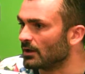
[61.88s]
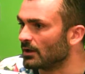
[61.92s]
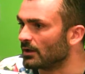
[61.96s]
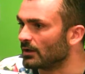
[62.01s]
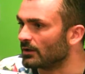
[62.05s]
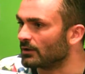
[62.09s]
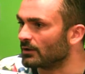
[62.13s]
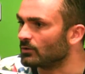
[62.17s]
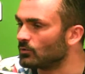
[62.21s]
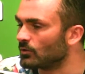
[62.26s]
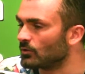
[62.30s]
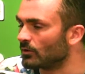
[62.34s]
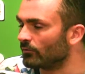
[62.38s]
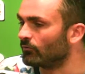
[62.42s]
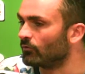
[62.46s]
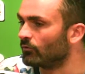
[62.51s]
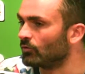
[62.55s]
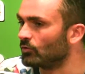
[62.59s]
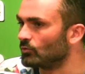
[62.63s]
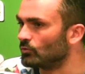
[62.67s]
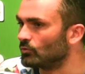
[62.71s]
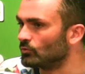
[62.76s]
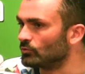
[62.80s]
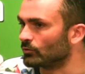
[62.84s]
e lui ha
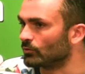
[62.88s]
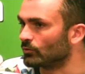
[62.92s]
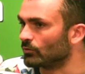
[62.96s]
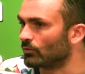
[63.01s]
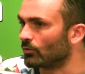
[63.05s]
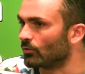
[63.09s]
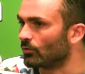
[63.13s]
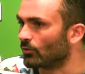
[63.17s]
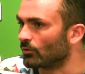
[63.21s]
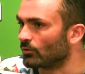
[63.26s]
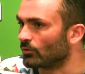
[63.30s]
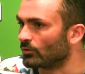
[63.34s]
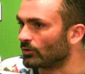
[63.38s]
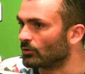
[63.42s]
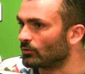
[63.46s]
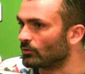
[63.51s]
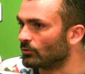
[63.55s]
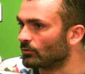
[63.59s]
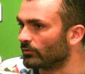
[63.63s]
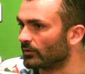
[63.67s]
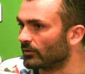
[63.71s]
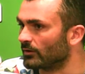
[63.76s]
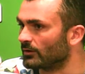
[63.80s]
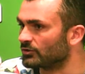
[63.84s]
voluto che
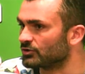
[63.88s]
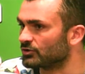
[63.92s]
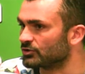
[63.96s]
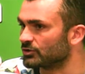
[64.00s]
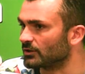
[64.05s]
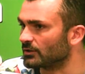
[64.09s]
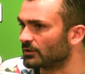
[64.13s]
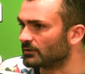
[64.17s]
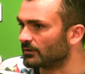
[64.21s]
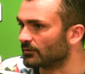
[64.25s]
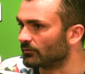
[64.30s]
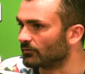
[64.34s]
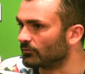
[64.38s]
lui fa le scelte,